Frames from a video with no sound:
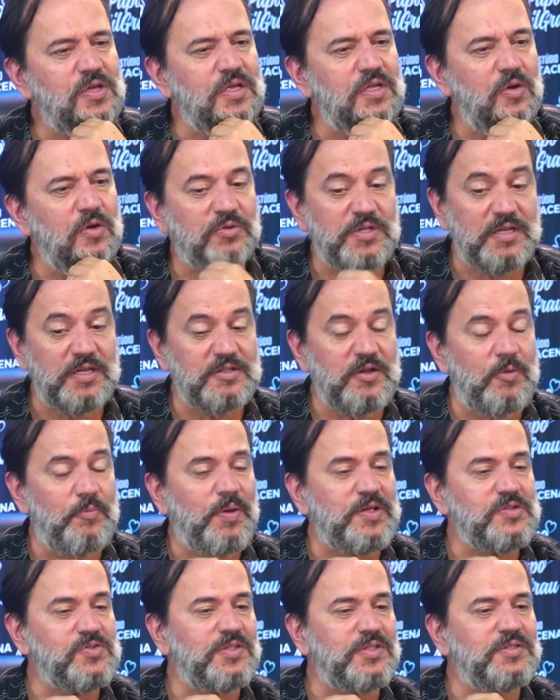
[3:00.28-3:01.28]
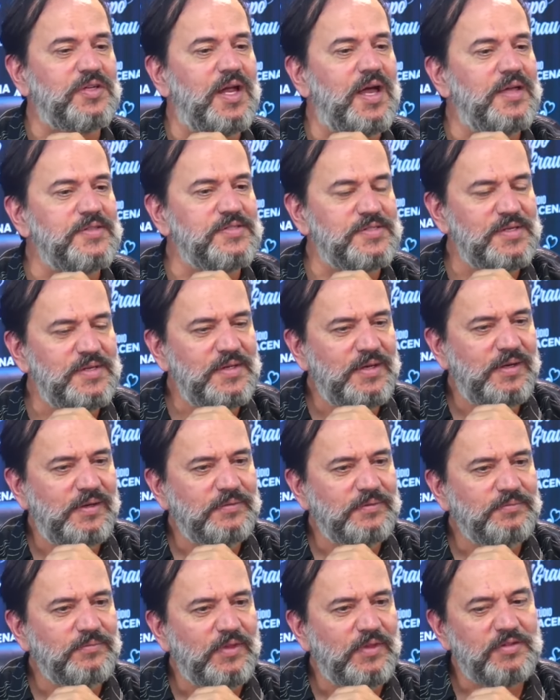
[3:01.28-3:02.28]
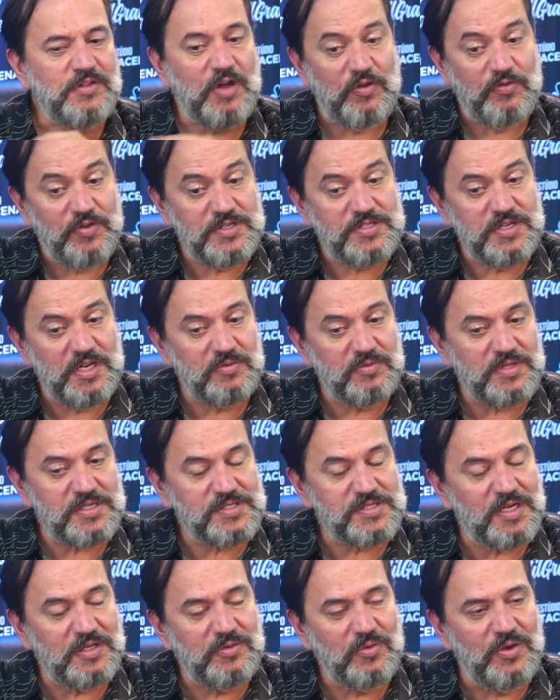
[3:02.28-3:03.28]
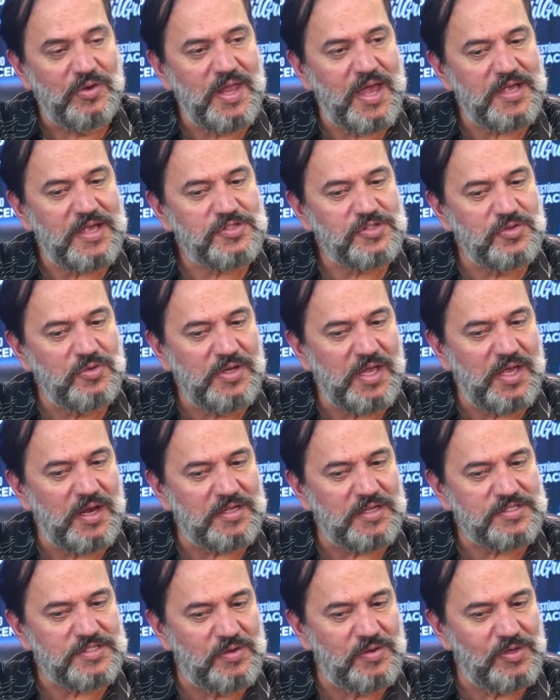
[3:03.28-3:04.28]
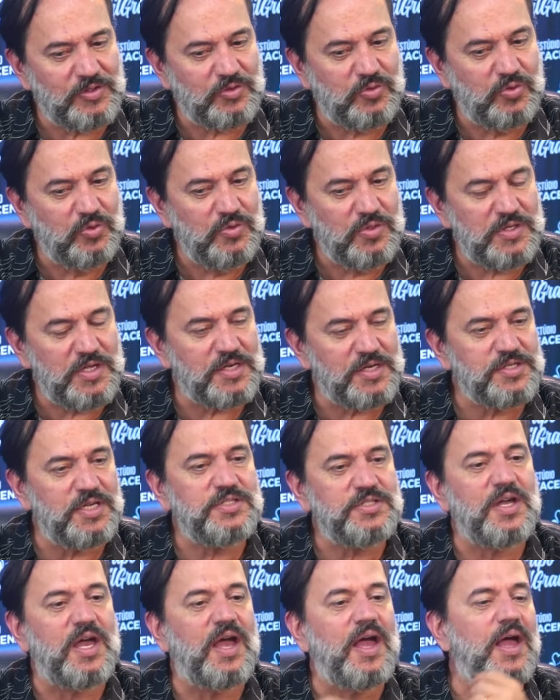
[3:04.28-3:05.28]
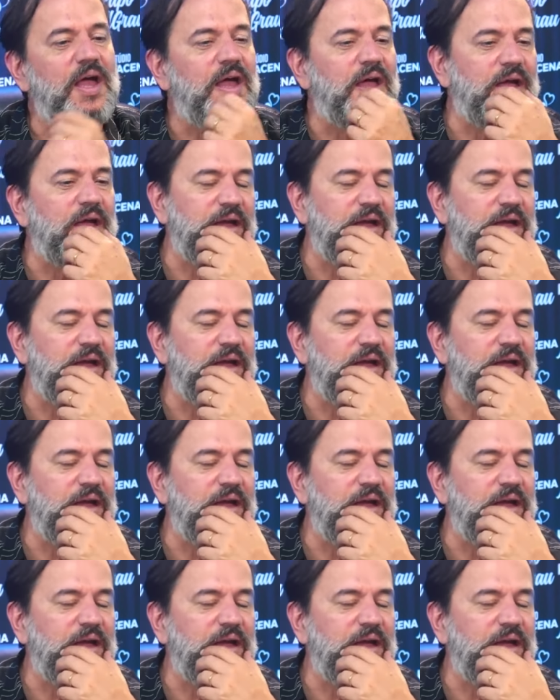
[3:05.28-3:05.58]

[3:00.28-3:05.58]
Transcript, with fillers: ou tem que dar um passo atrás. Talvez ele não está sendo honesto em relação a Aquilo tudo que a gente. É,